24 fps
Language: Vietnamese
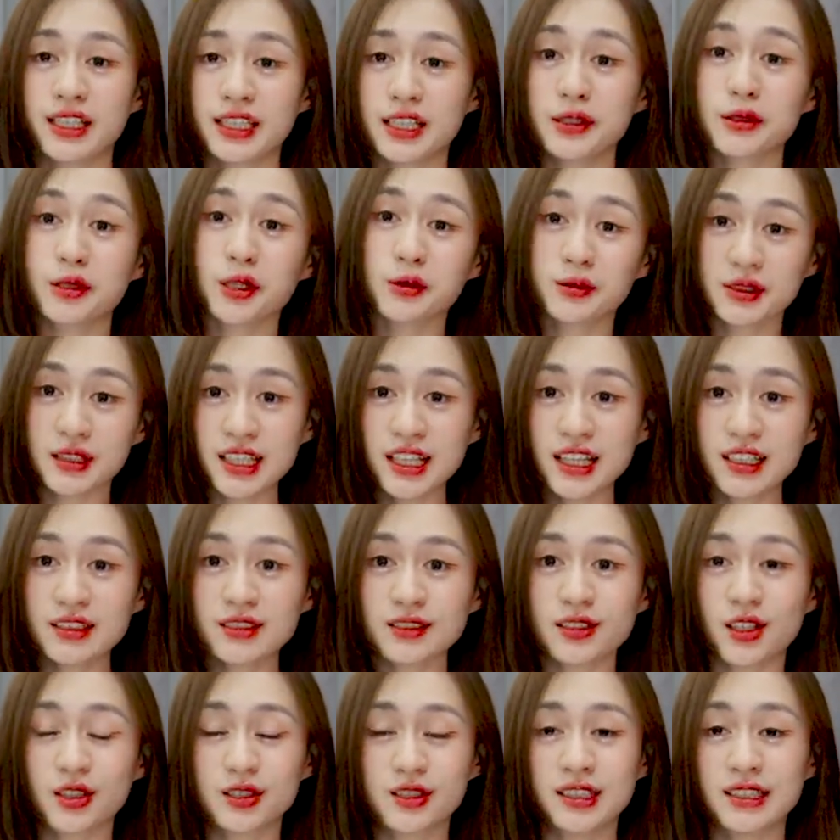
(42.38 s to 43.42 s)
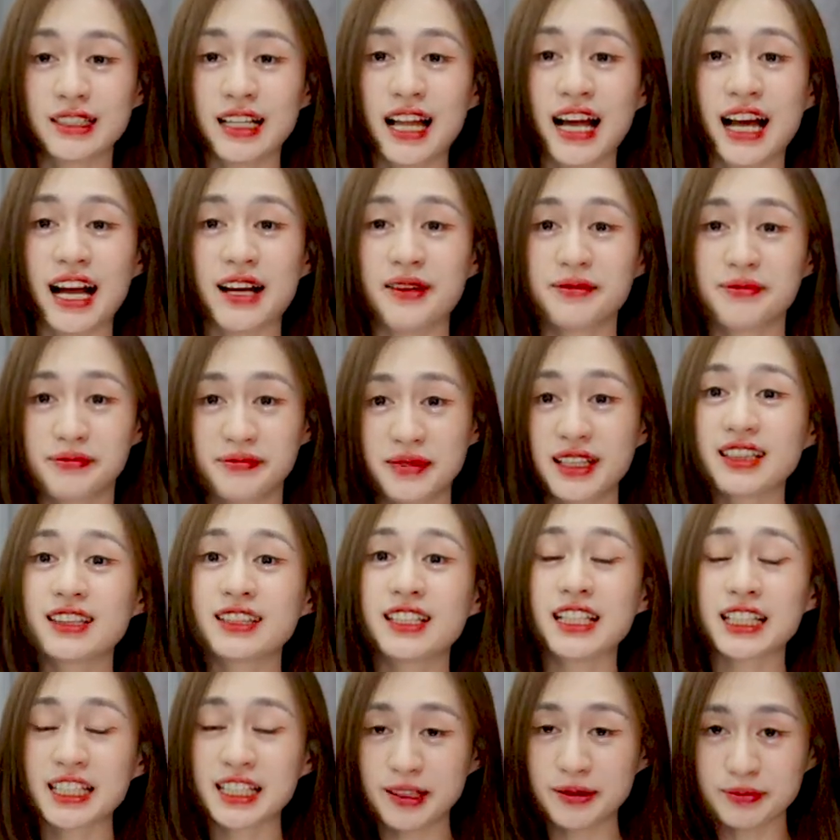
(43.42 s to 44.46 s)
điều đầu tiên đó chính là biết
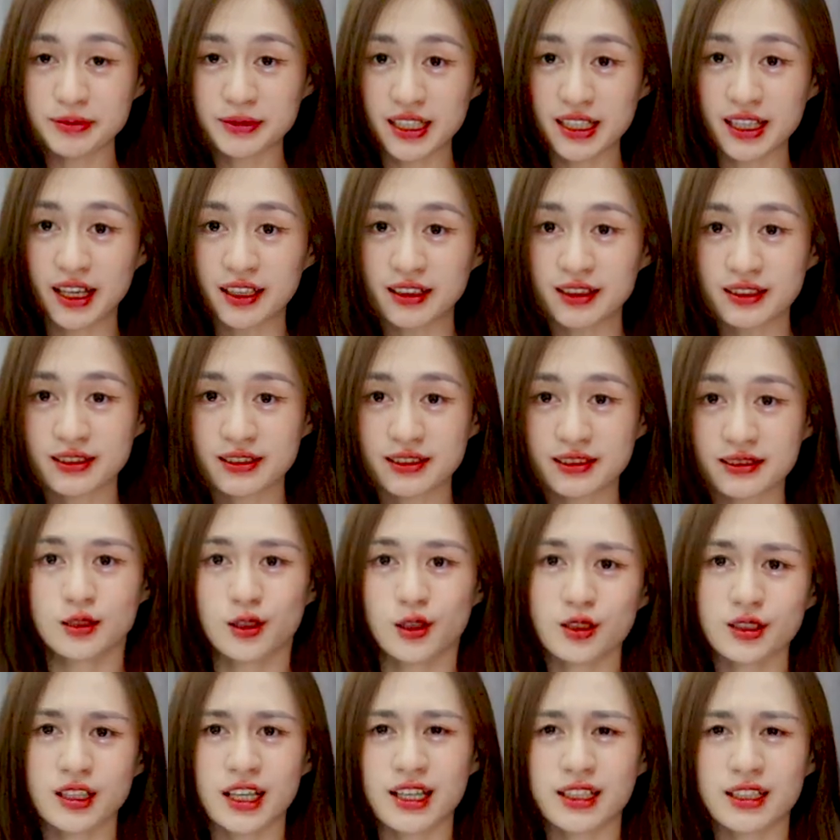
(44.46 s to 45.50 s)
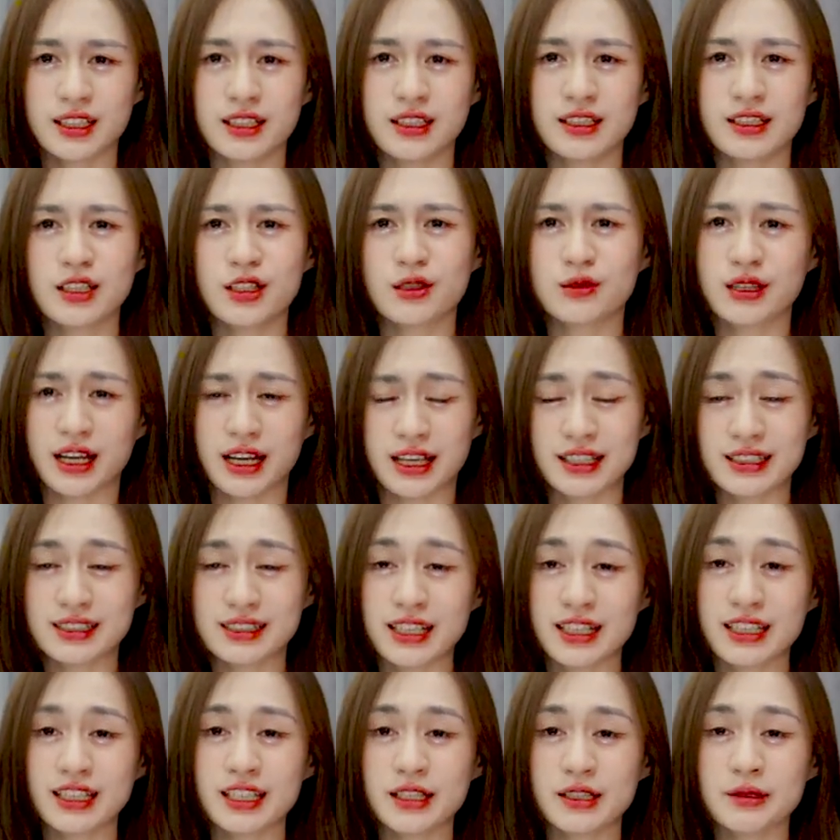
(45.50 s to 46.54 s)
tiết kiệm tiền có thể thì điều này
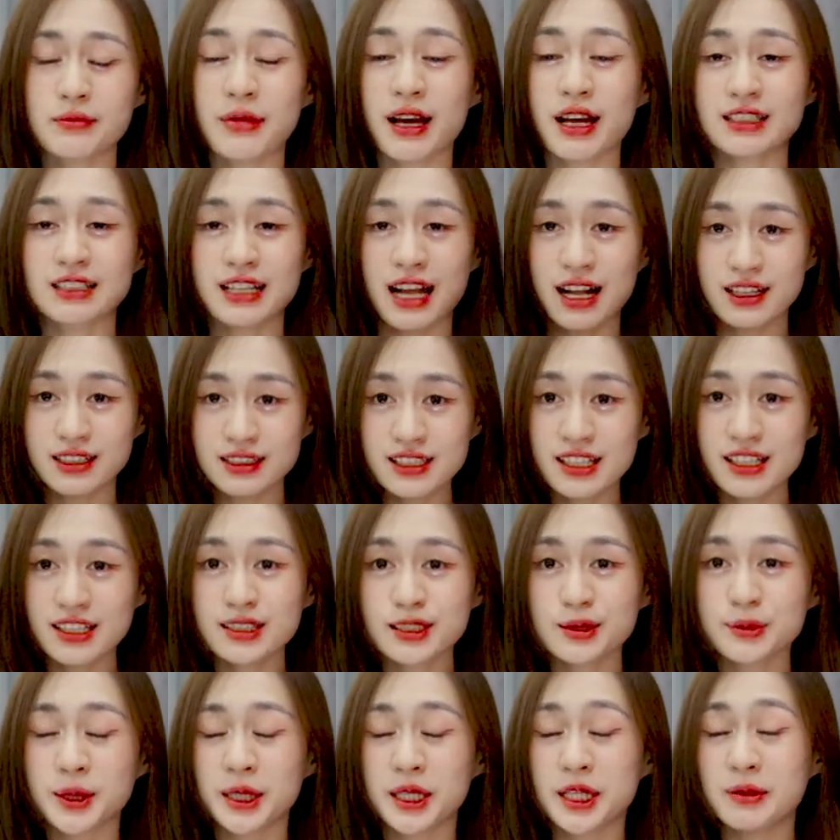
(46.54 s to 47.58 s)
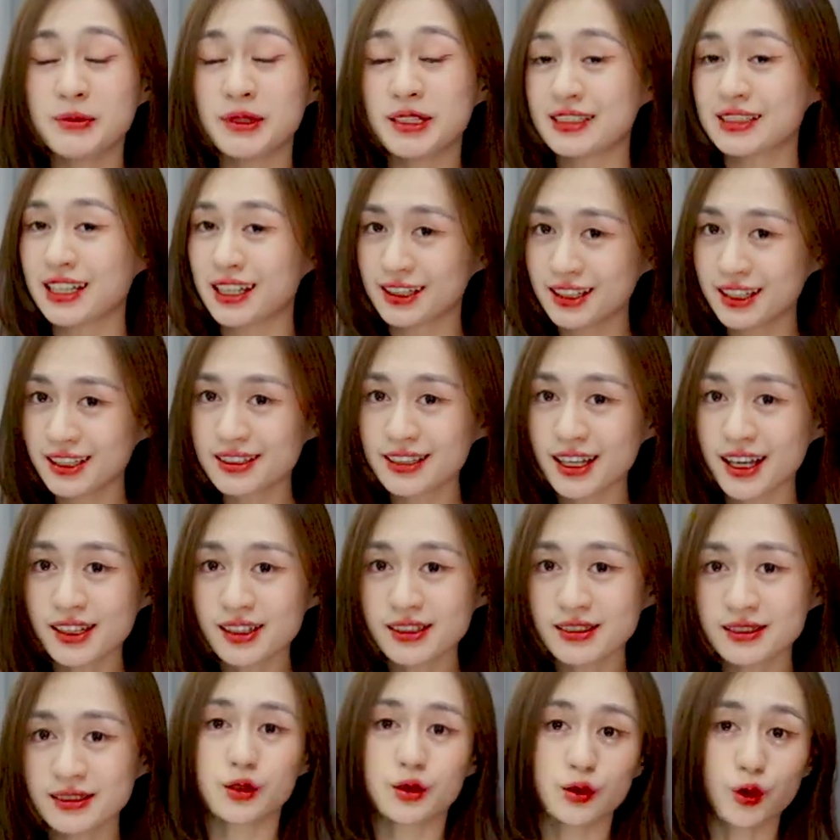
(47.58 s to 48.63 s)
sẽ khiến bạn ngạc nhiên nhưng mà để mình giải thích nhá
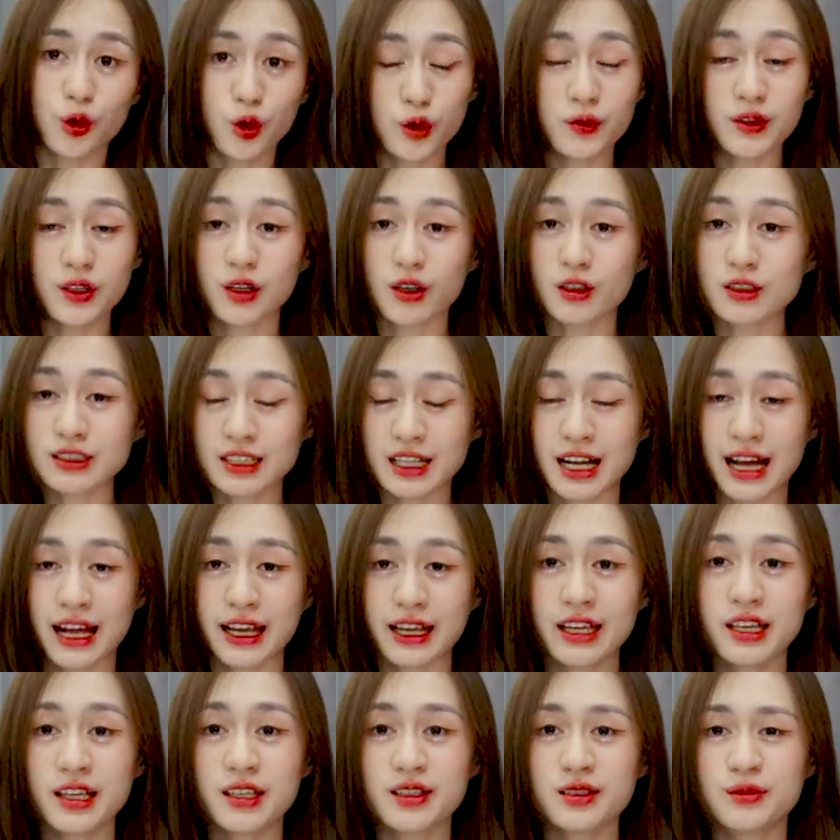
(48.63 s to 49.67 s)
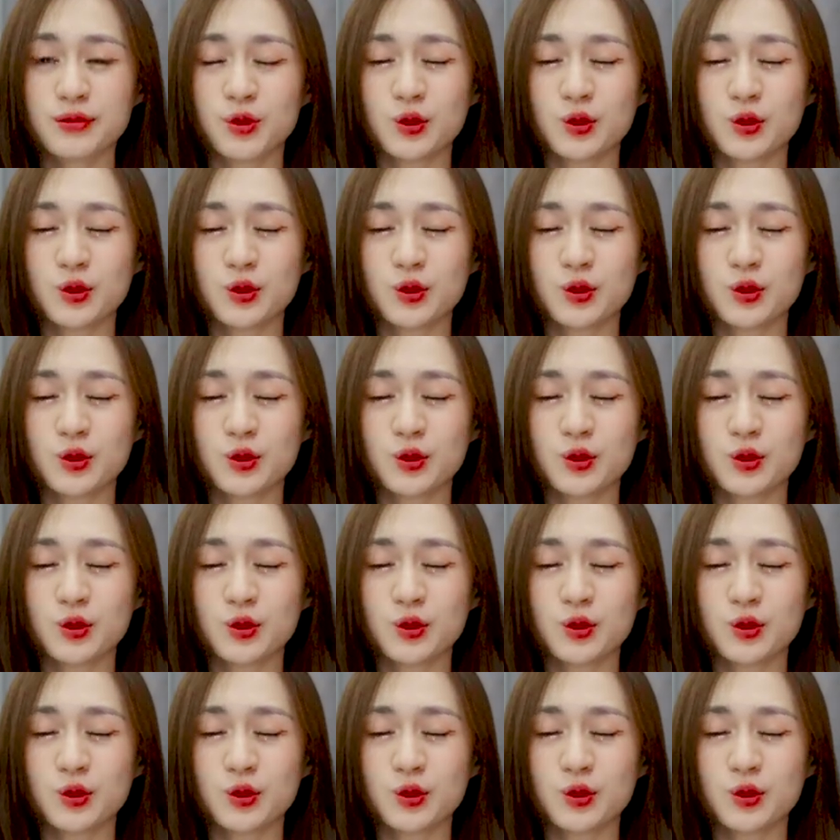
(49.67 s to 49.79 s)
đối với con gái ấy,